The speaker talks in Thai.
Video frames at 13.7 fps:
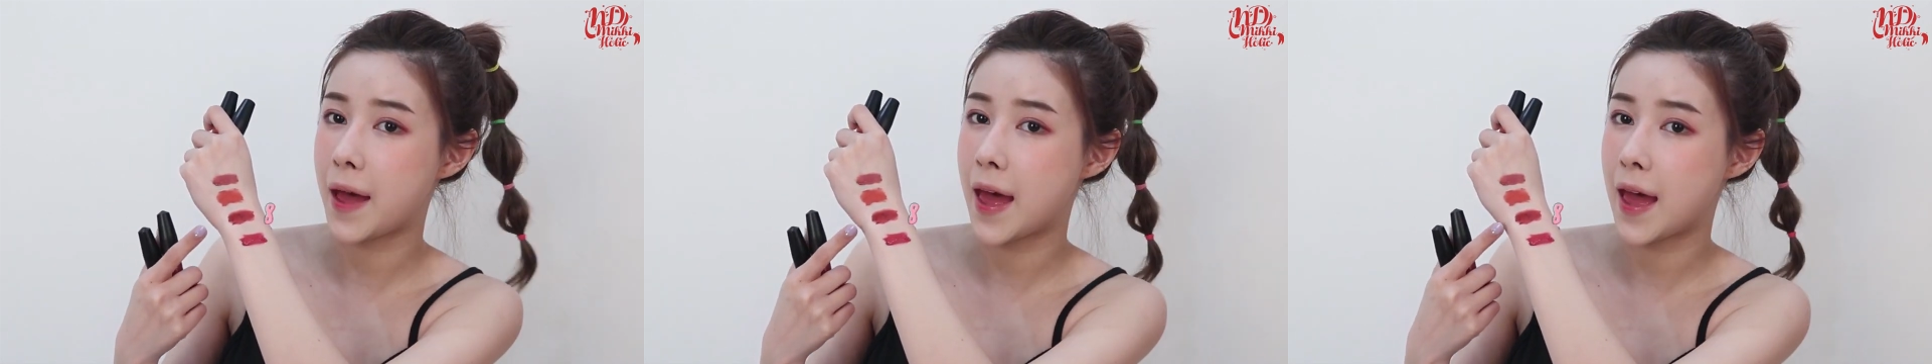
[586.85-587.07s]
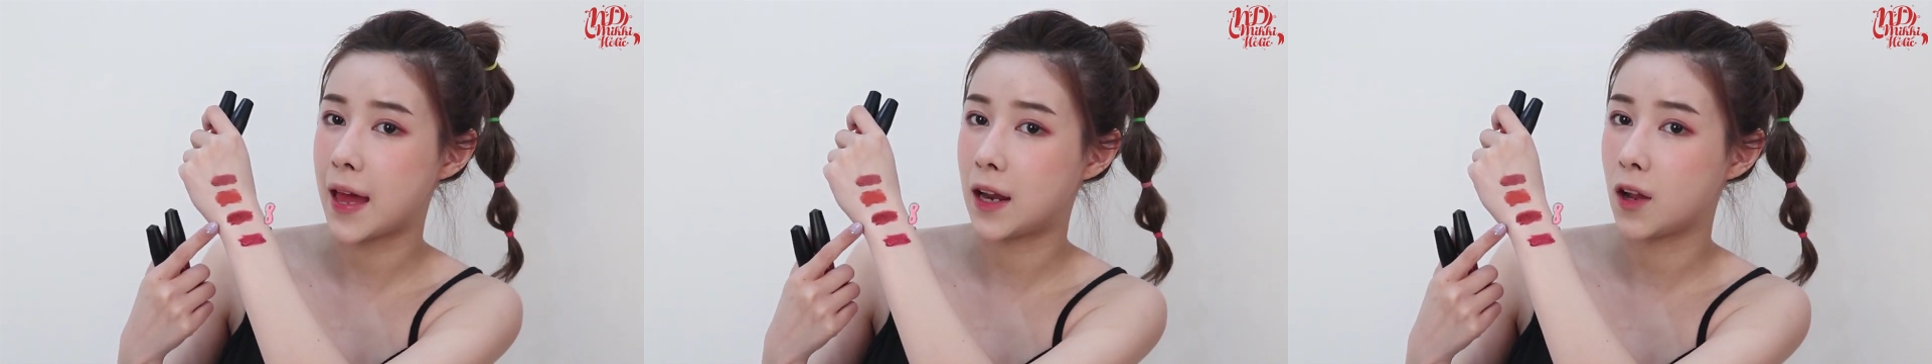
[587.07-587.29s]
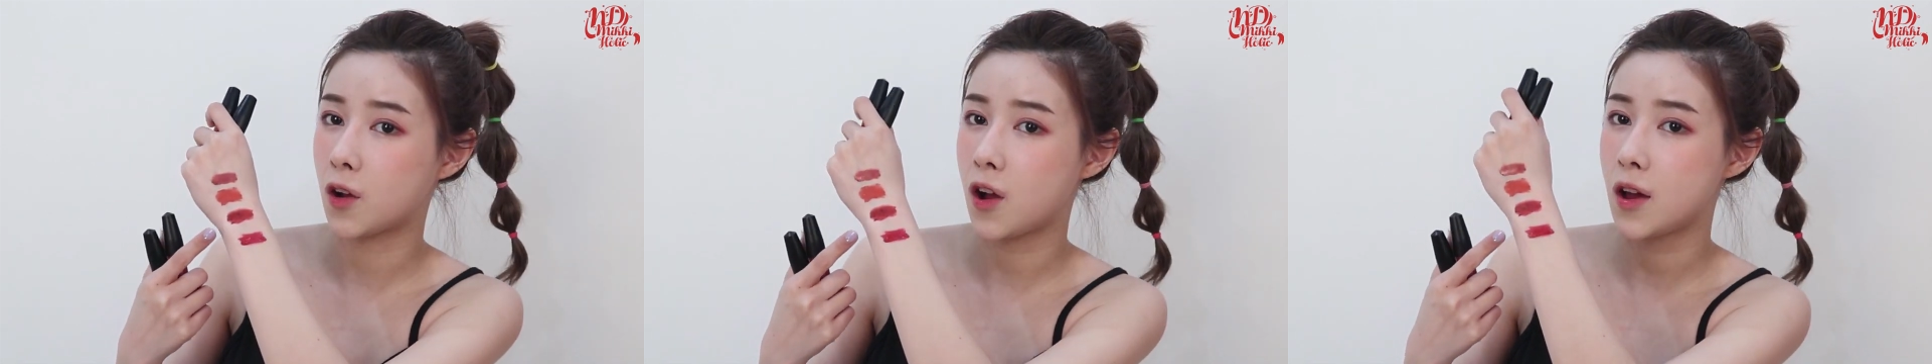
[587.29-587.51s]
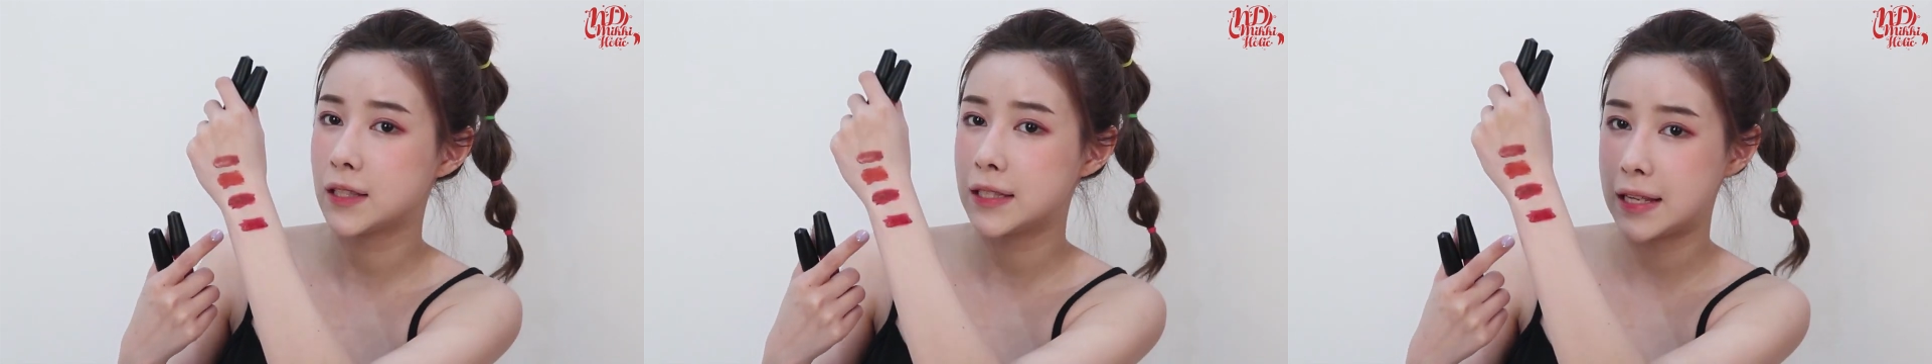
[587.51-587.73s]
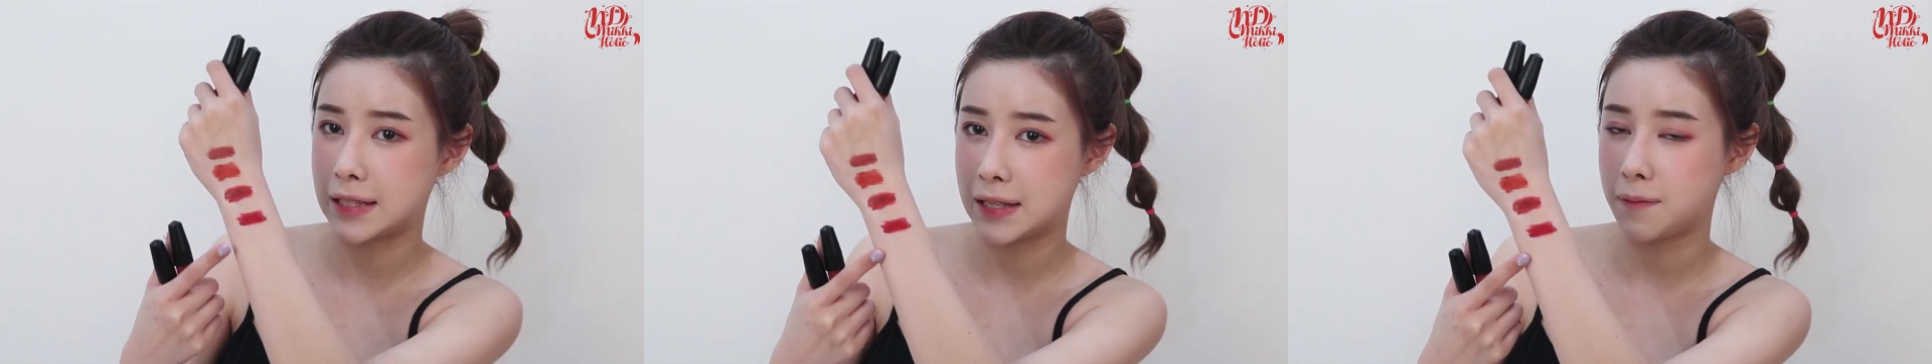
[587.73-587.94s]
8แล้วก็
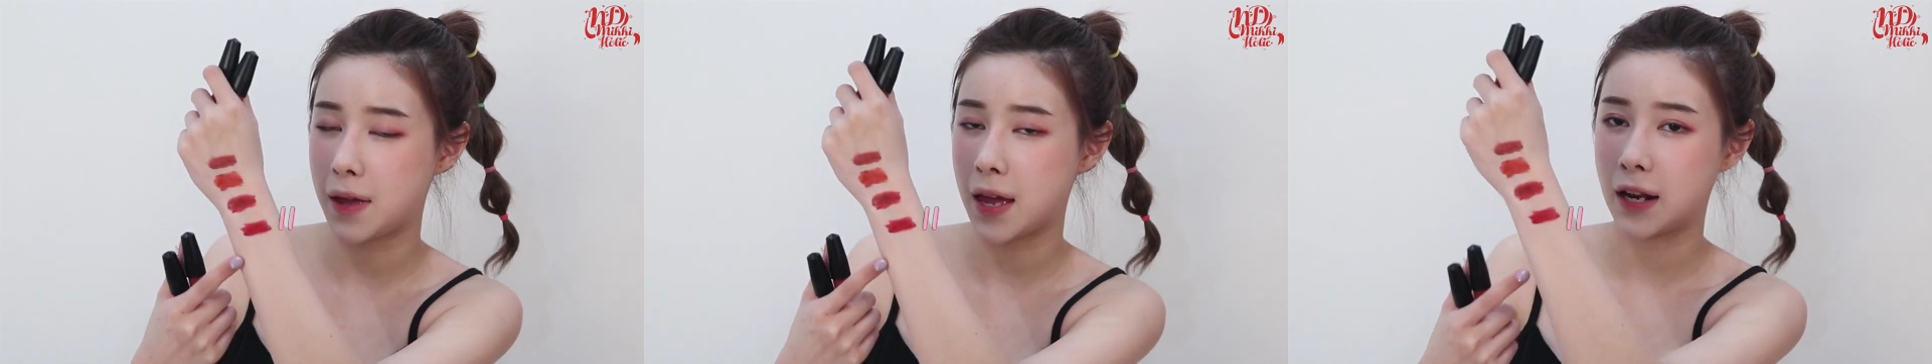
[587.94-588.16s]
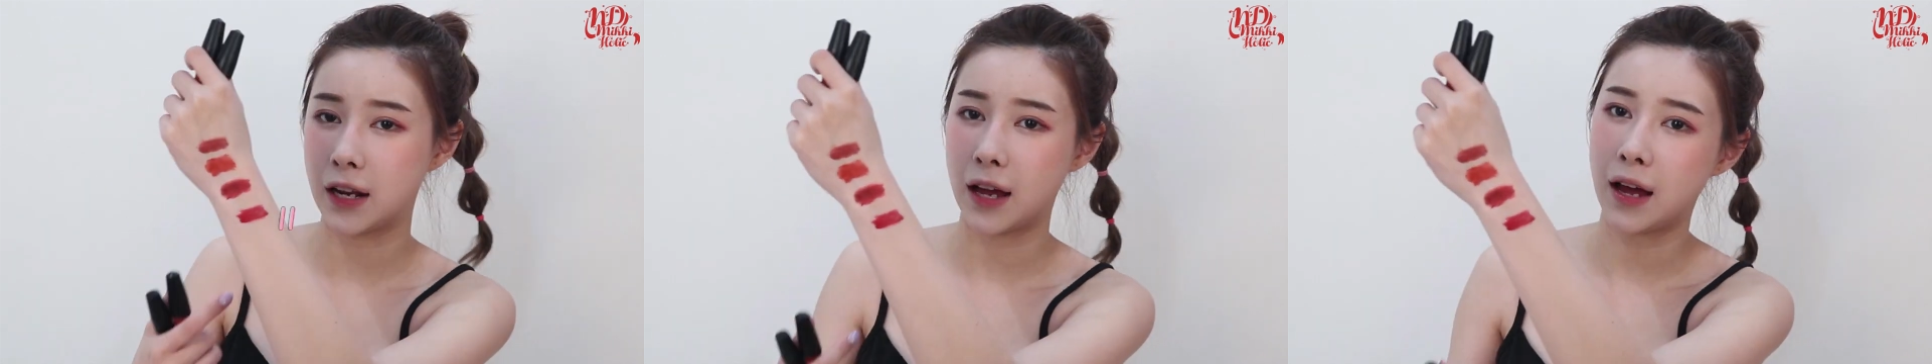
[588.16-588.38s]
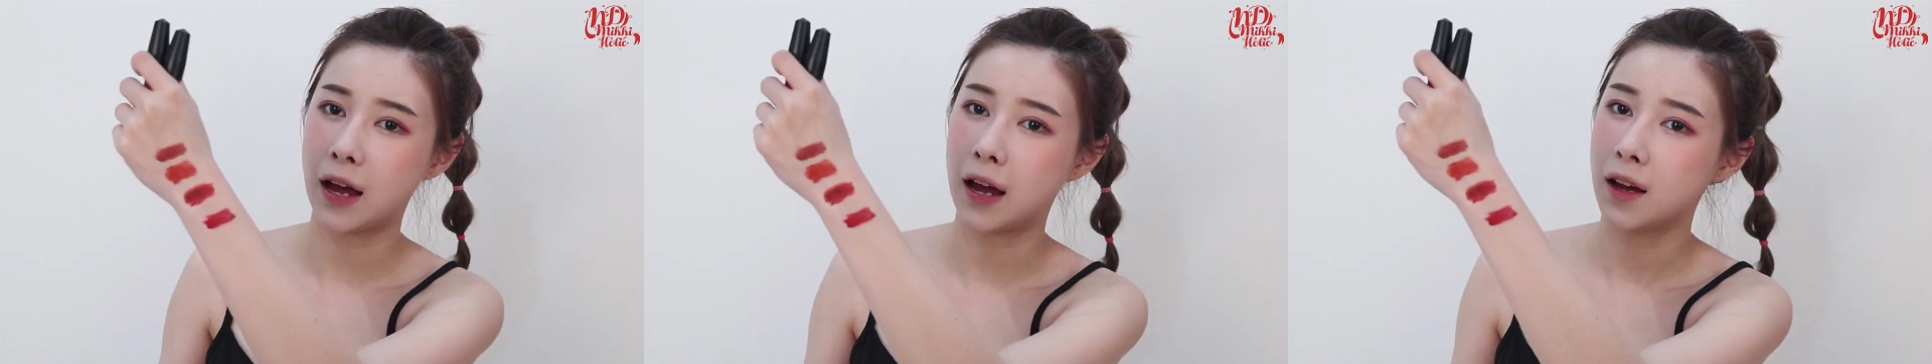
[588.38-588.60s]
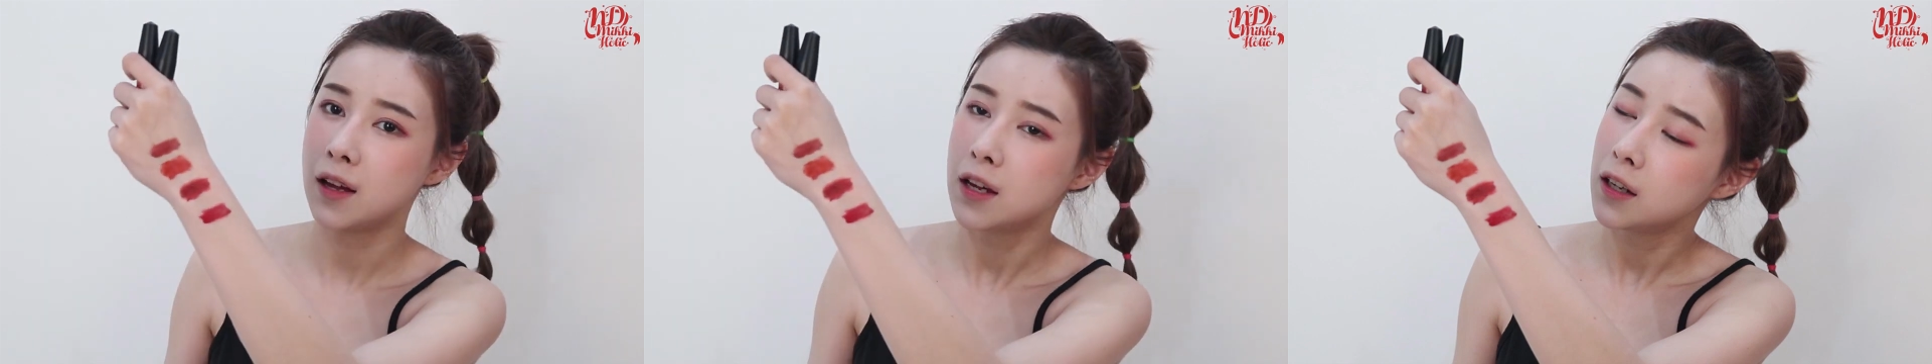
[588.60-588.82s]
สี11นะคะ